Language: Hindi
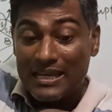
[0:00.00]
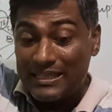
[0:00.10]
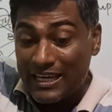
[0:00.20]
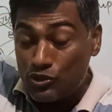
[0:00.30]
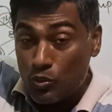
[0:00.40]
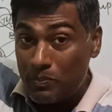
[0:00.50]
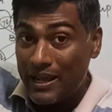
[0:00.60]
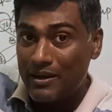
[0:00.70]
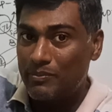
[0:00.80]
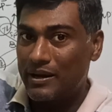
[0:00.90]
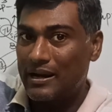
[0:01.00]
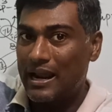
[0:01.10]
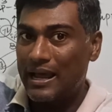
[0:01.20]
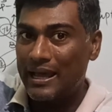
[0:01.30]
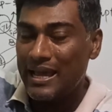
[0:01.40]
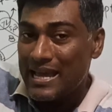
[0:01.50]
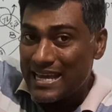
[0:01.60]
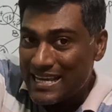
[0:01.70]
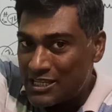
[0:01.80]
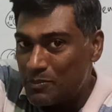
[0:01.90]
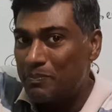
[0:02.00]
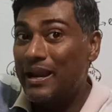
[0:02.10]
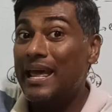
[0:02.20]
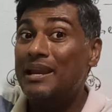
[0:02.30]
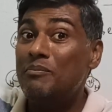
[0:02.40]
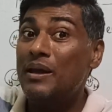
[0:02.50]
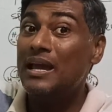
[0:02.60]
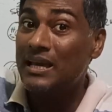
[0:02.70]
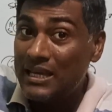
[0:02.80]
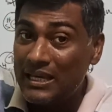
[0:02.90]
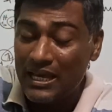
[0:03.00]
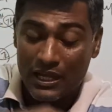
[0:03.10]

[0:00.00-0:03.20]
ये जो प्लेन बन रहा है इस प्लेन में ही